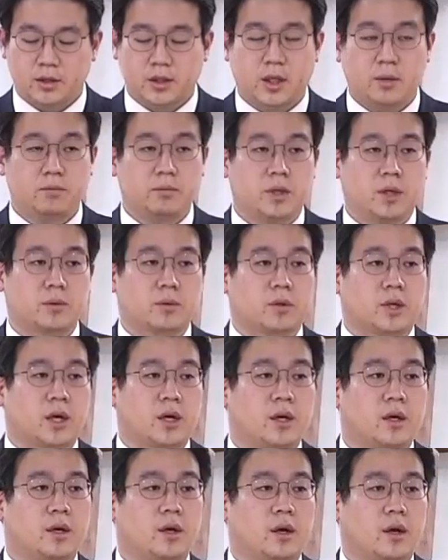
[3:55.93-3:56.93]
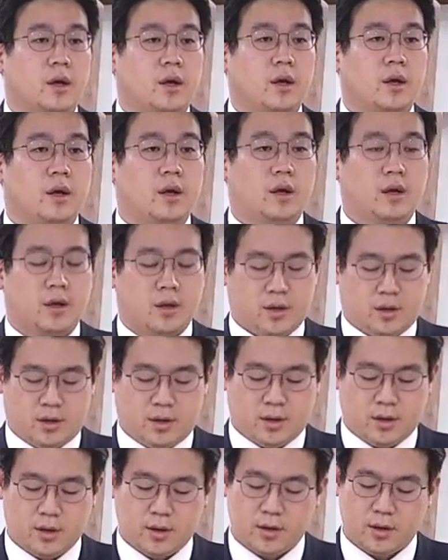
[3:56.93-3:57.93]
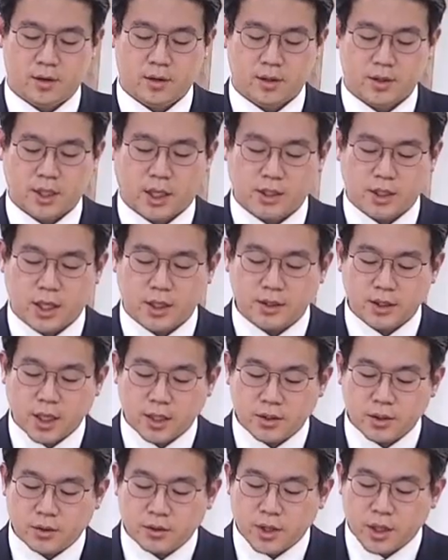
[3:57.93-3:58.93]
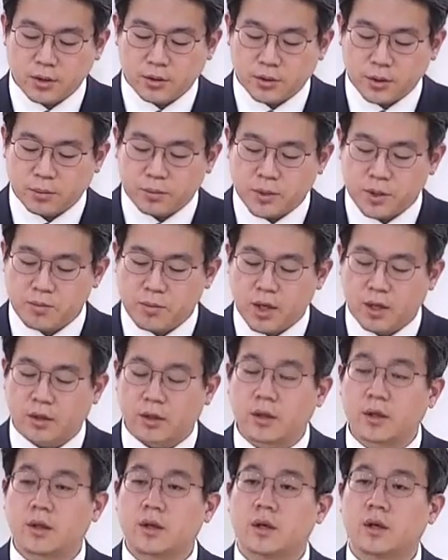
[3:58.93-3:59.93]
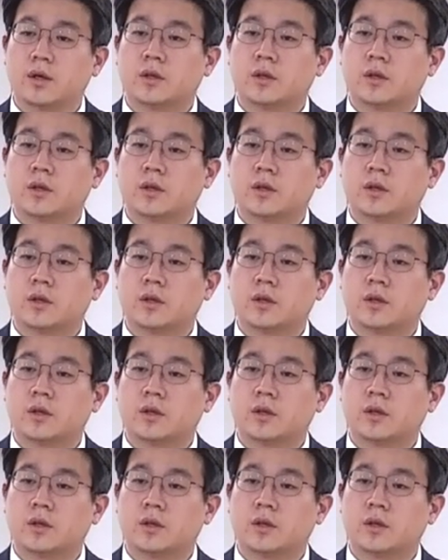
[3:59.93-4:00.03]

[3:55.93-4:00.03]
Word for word: 참되도다. 자세한 사정은 알 수 없지만